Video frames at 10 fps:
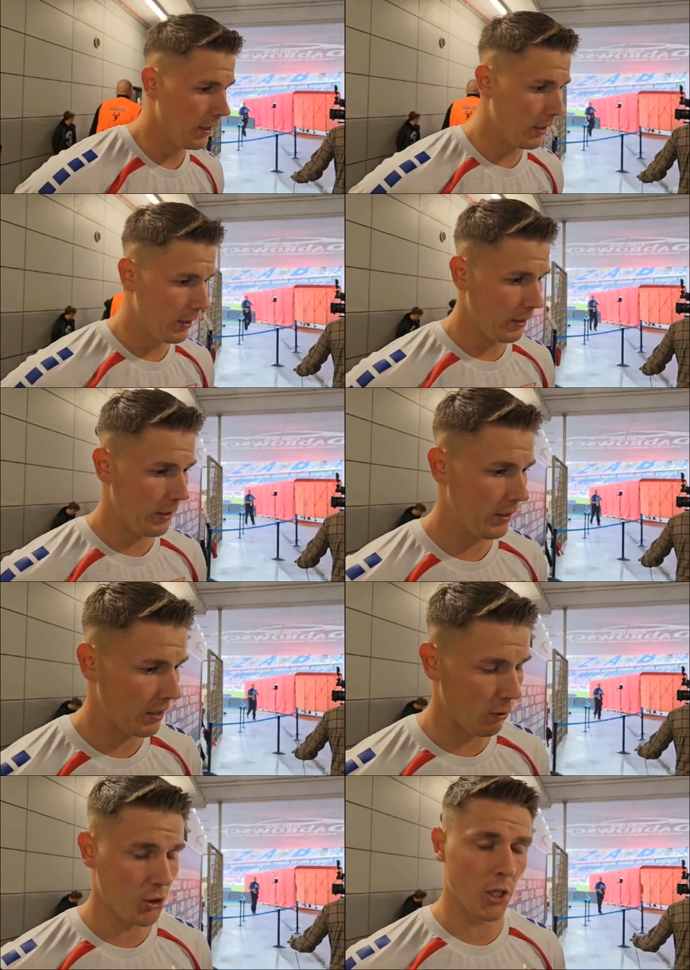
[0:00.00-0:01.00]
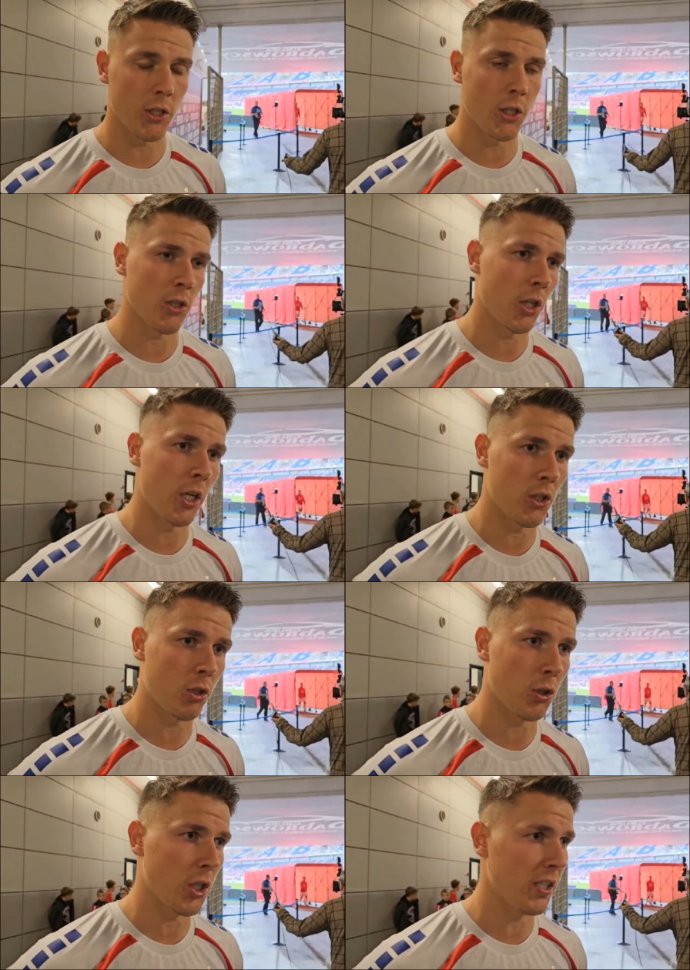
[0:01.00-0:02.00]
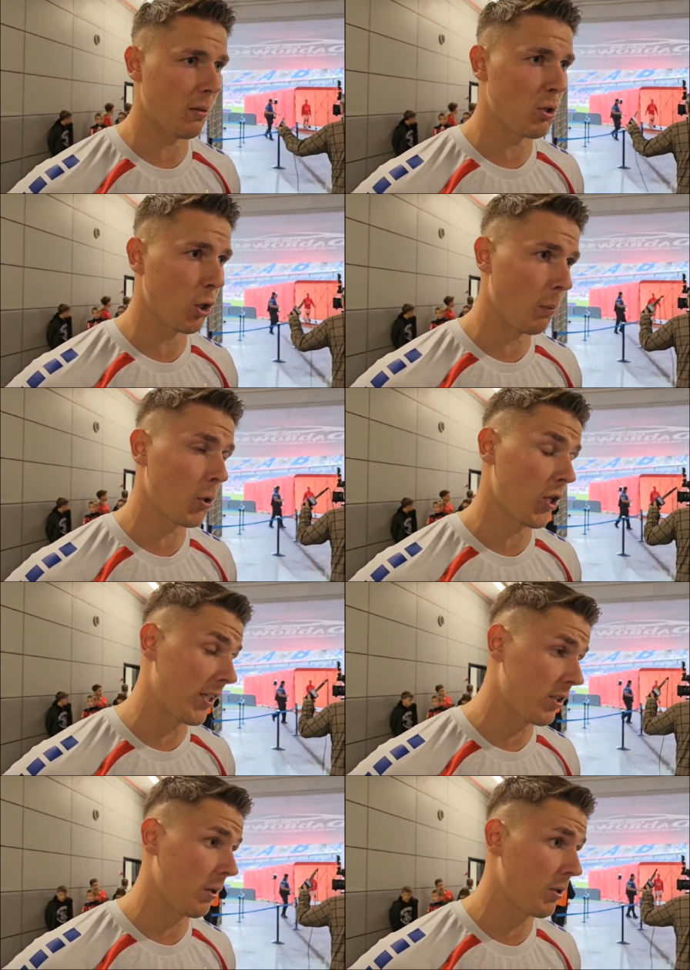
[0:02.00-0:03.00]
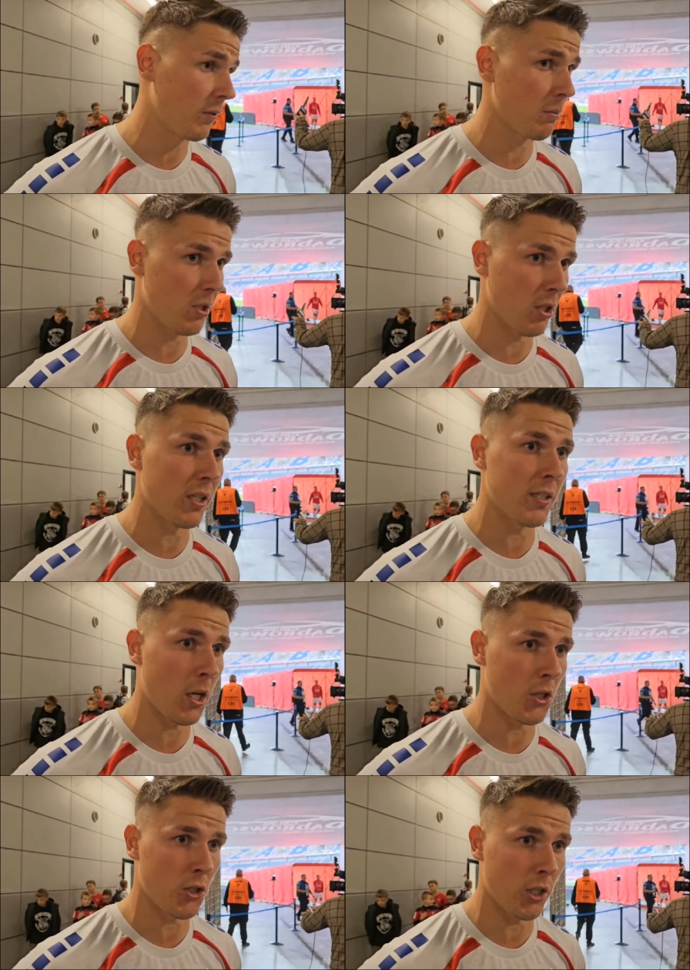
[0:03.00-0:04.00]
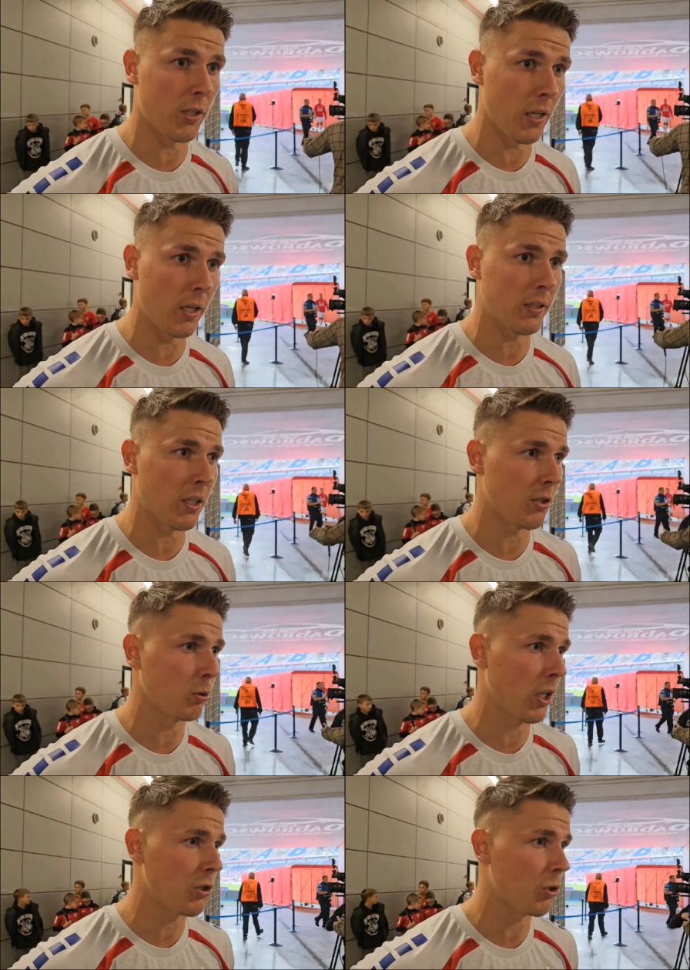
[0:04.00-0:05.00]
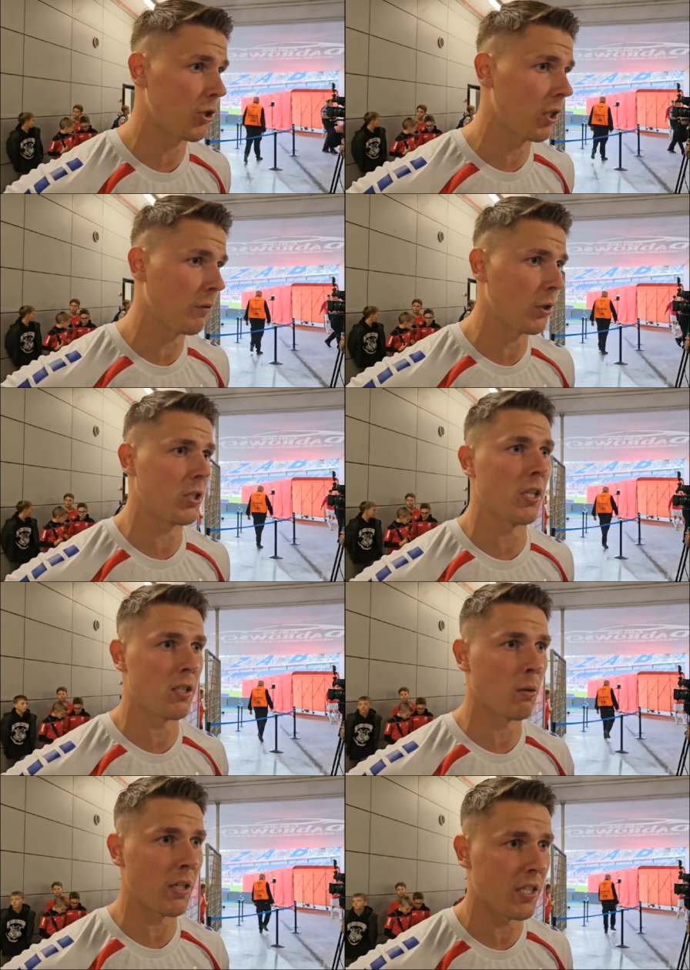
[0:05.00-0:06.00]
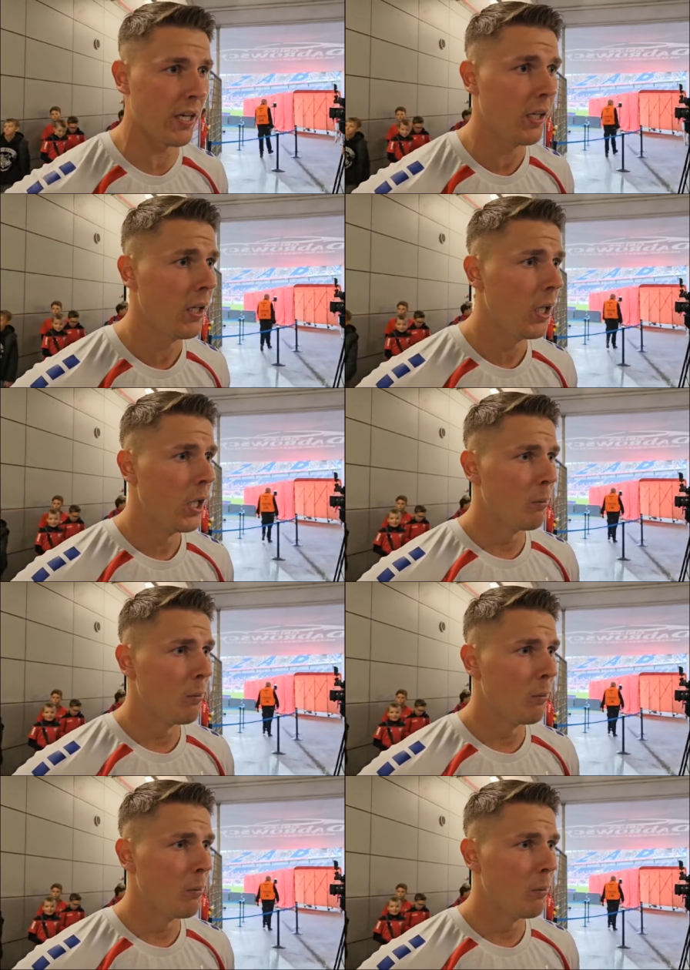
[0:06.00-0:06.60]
e, całe szczęście, że, że to się nie zemściło, bo często nam się w tym sezonie zdarza, że te, ta nieskuteczność, te niewykorzystane sytuacje